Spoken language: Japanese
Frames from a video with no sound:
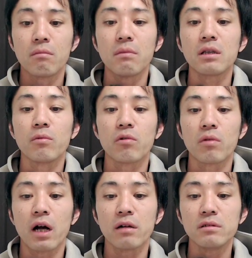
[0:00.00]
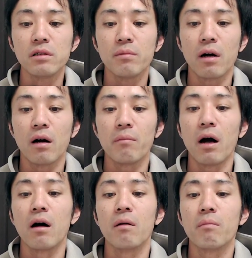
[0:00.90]
まあでもこう隠せば、
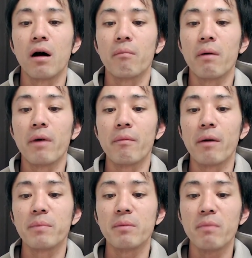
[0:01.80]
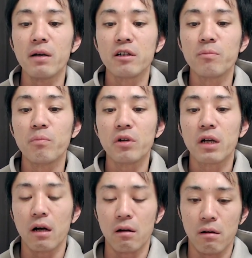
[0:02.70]
まあ、まあまあまあまあ、ピンマイクっぽい
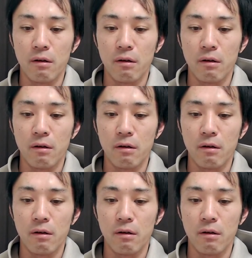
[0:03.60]
か。